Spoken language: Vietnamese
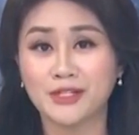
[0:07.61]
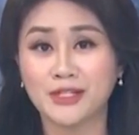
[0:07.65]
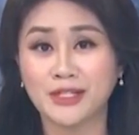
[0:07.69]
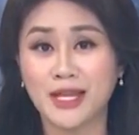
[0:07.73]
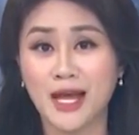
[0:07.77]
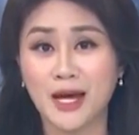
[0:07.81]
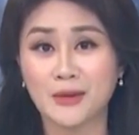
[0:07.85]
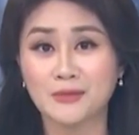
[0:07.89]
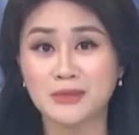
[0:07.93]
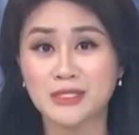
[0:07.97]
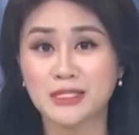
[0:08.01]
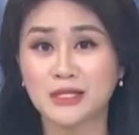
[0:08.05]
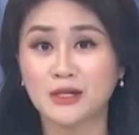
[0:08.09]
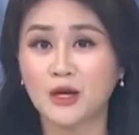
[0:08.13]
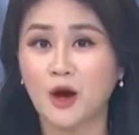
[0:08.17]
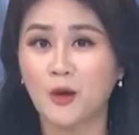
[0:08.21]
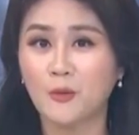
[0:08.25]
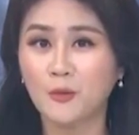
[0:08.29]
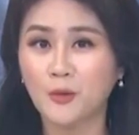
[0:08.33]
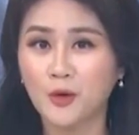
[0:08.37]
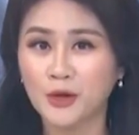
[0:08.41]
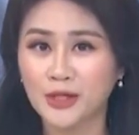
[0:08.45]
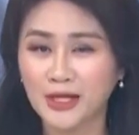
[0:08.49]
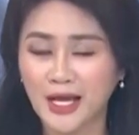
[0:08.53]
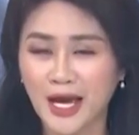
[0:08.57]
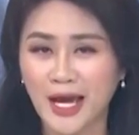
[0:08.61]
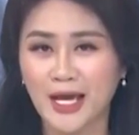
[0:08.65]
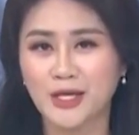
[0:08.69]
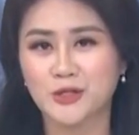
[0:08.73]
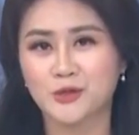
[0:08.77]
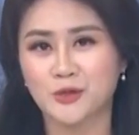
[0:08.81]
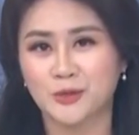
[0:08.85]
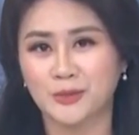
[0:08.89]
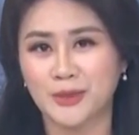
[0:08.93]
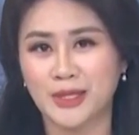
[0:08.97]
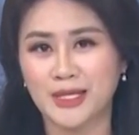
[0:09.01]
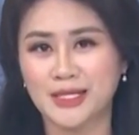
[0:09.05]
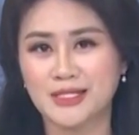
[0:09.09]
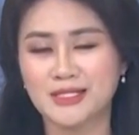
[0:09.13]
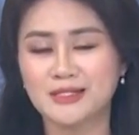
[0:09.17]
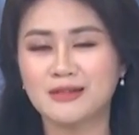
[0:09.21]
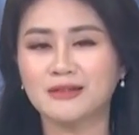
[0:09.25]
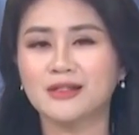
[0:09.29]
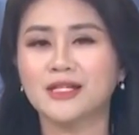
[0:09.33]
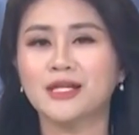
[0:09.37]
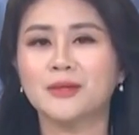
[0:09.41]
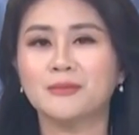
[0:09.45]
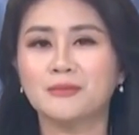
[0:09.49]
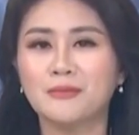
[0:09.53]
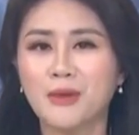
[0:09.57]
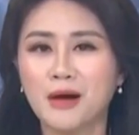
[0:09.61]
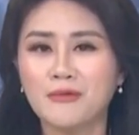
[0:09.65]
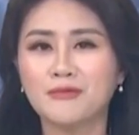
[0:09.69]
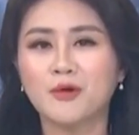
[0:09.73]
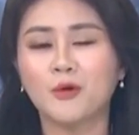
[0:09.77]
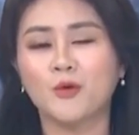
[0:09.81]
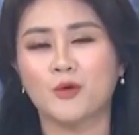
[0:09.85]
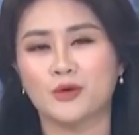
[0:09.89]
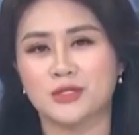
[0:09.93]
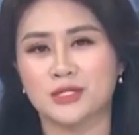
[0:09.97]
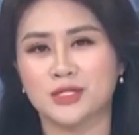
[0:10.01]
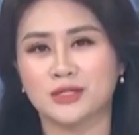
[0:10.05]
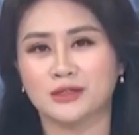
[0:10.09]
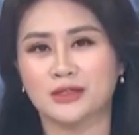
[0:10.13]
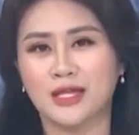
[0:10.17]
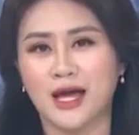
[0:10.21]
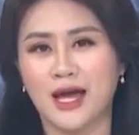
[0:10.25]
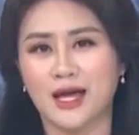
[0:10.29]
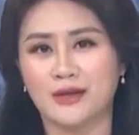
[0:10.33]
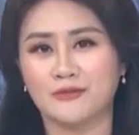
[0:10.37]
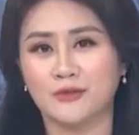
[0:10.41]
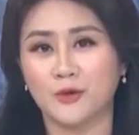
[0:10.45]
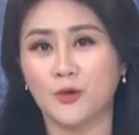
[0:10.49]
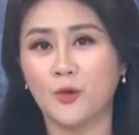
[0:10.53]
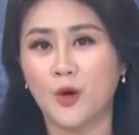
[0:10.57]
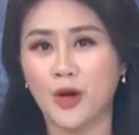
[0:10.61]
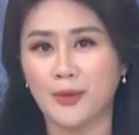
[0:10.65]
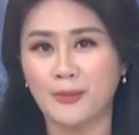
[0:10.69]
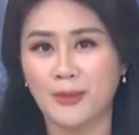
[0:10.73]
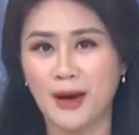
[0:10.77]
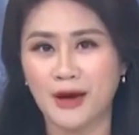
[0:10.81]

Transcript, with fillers: Việt Nam chỉ có một ngày chuẩn bị trước khi bước vào cuộc so tài với U